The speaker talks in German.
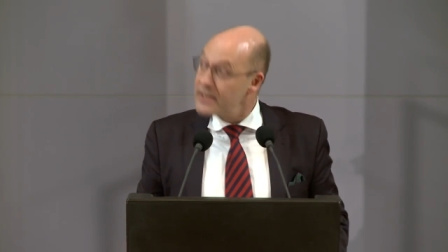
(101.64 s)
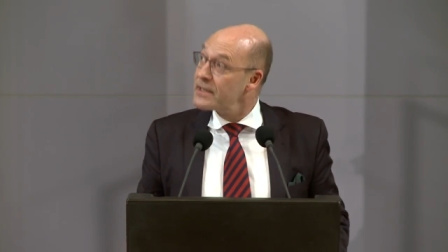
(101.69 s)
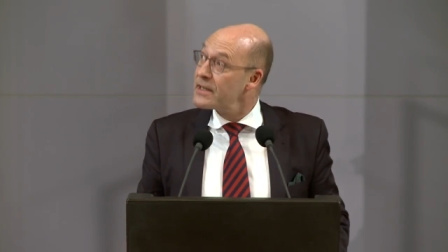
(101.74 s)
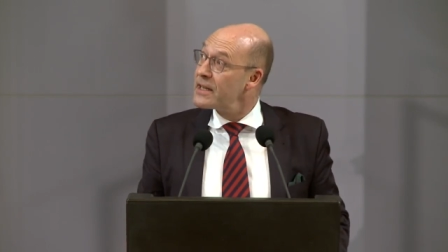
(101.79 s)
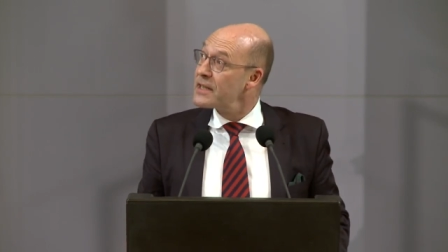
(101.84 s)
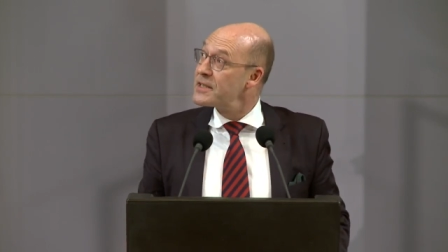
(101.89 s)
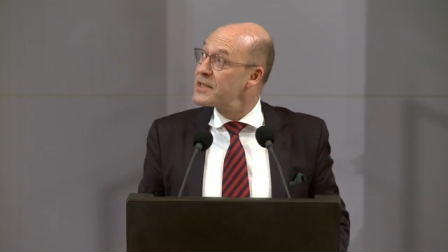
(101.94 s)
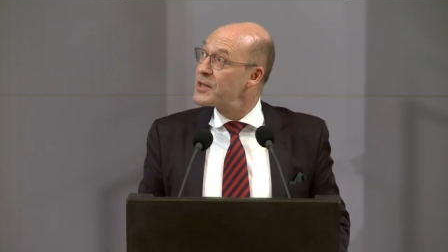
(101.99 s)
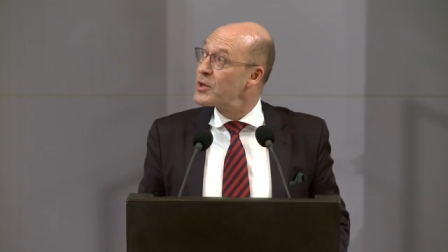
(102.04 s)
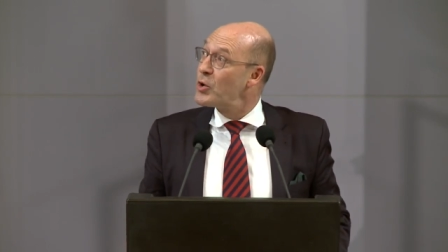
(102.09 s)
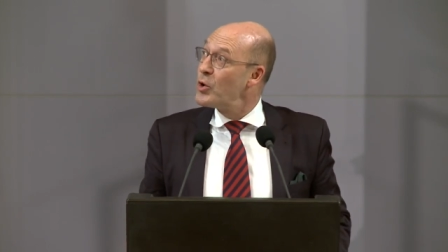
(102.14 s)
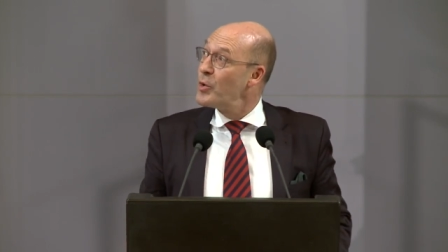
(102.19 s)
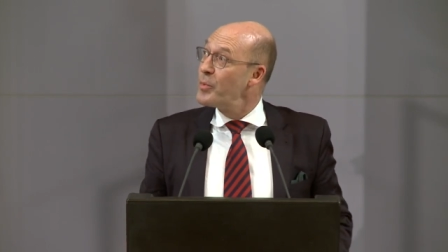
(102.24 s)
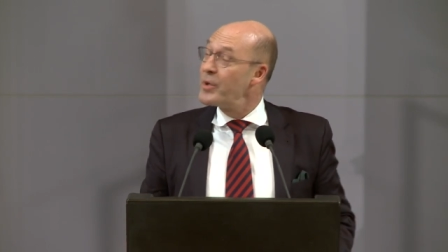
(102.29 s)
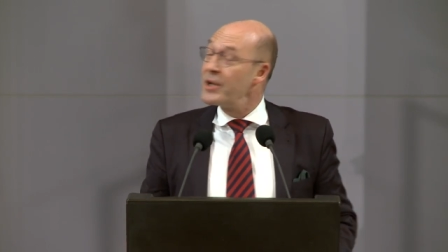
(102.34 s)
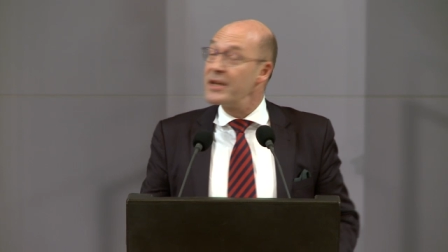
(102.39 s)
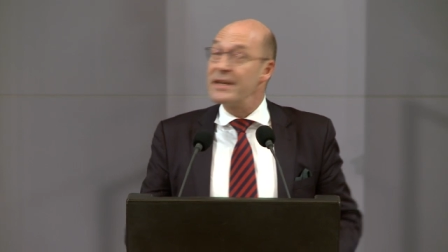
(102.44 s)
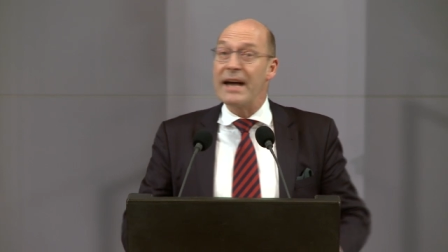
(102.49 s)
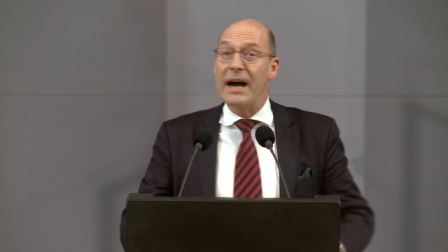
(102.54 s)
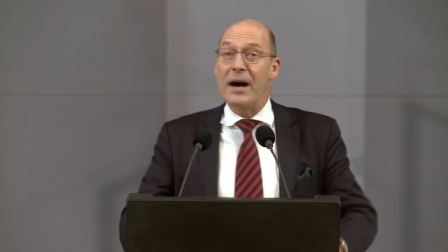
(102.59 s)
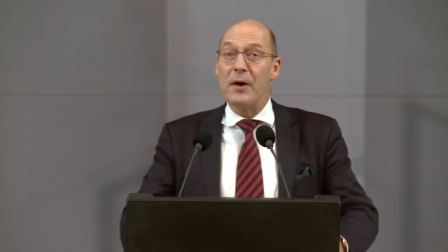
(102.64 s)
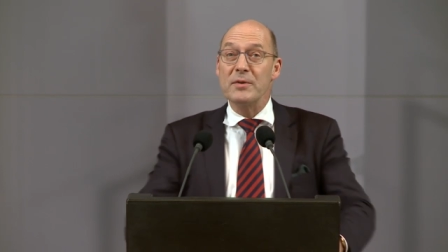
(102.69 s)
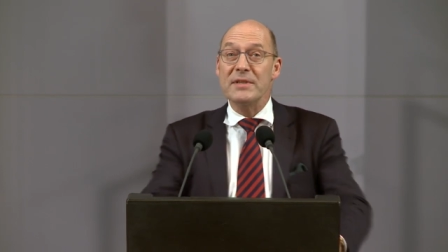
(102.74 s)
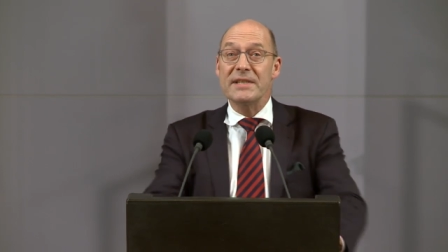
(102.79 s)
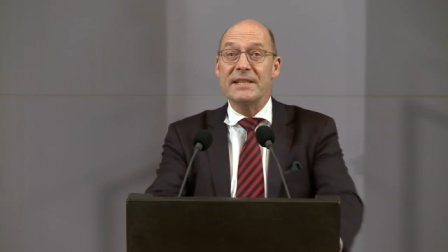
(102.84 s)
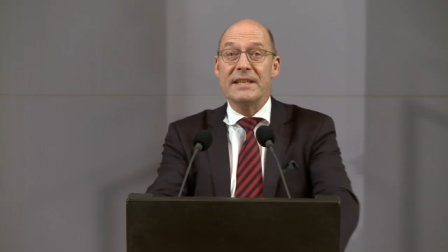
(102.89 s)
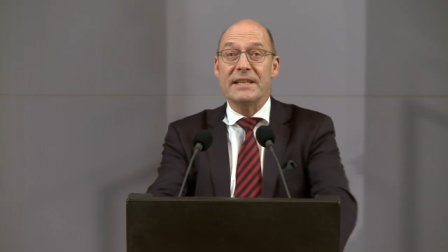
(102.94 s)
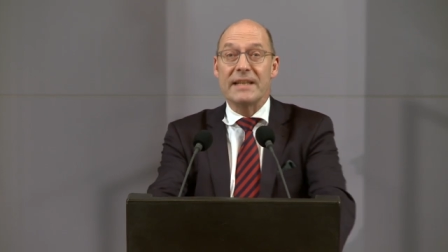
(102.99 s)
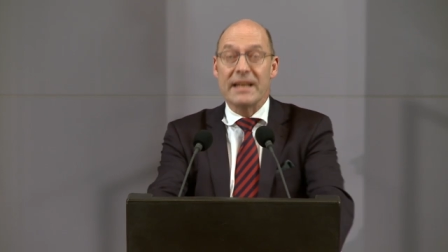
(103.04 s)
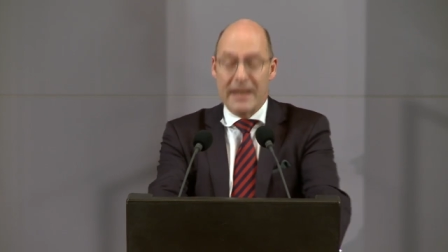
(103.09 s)
dass die Gruppe der
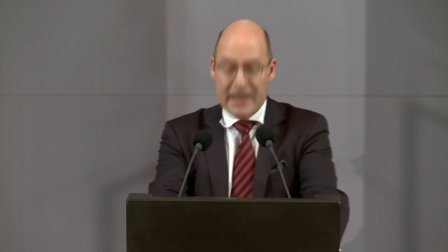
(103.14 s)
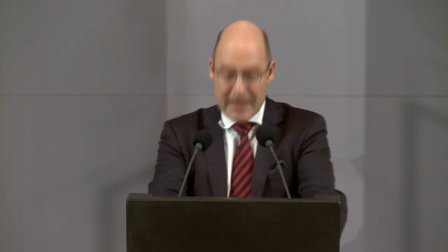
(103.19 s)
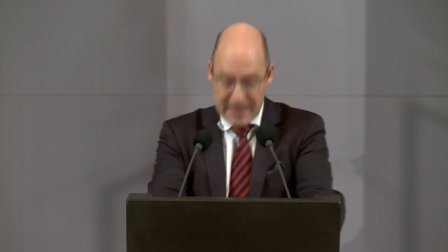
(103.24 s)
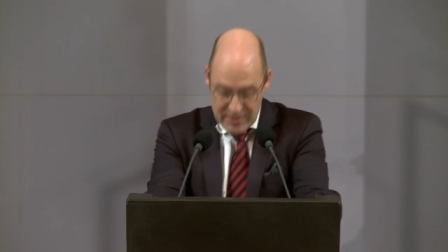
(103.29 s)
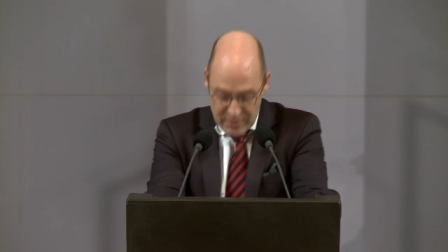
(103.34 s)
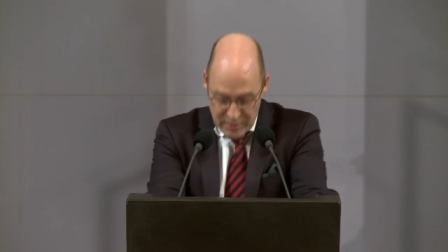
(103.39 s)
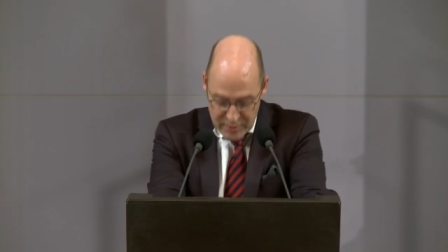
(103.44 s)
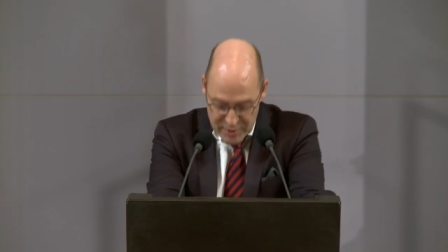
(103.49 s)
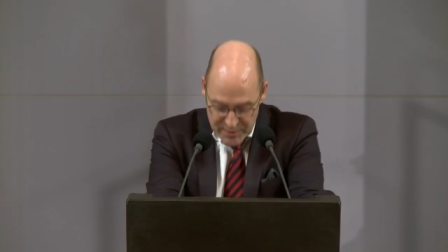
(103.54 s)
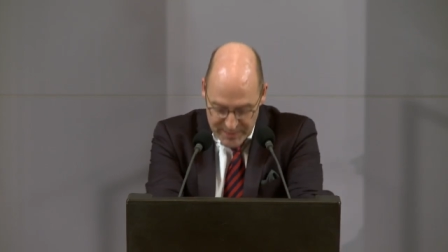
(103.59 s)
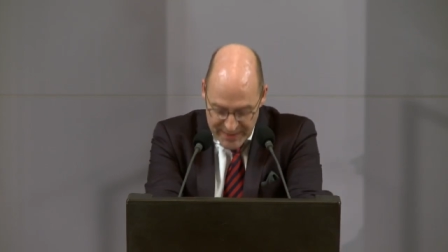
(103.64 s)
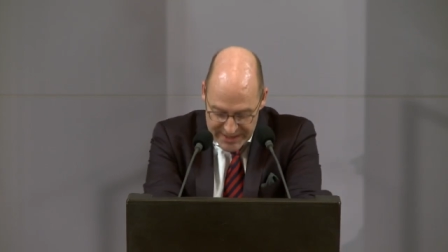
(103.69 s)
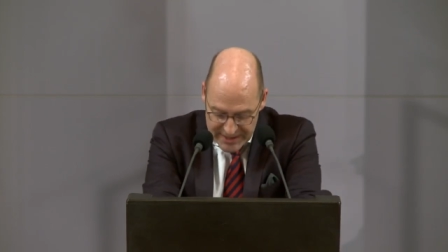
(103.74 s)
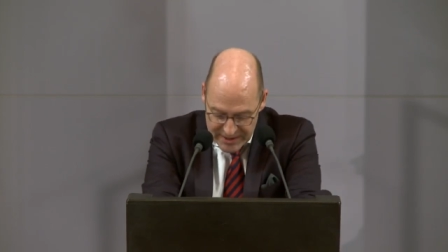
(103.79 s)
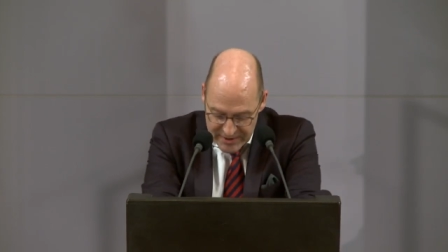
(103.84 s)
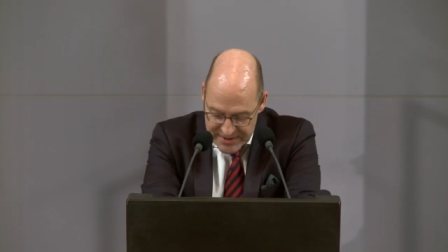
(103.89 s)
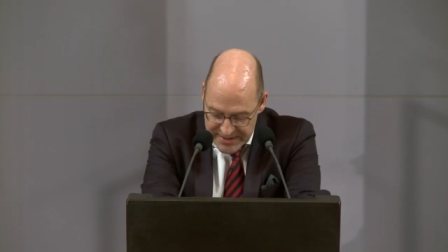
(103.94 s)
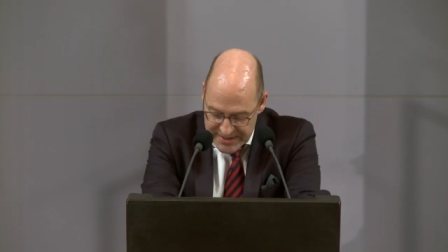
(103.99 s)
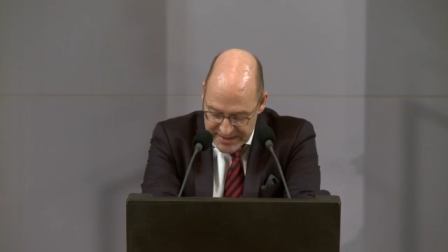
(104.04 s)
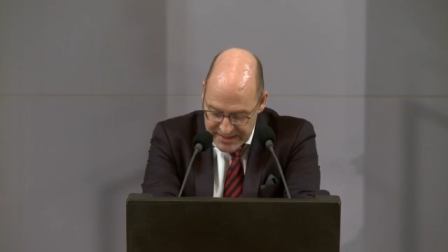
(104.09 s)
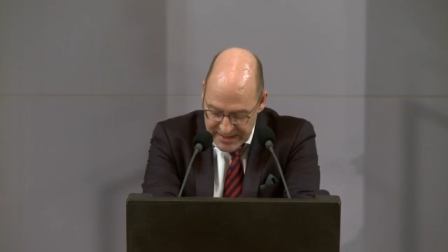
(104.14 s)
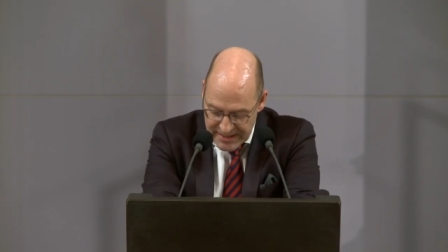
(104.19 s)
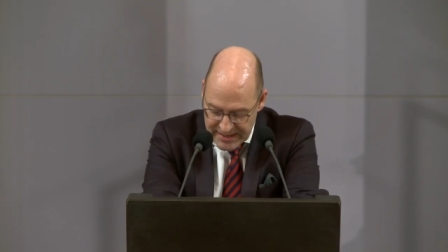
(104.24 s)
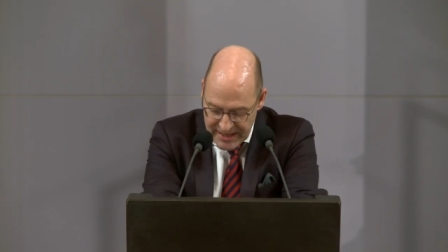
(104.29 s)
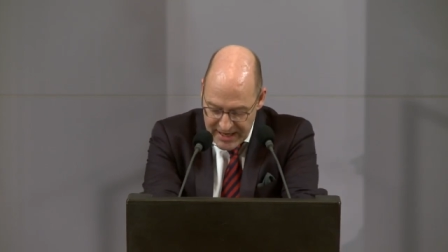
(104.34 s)
Aussiedler und Spätaussiedler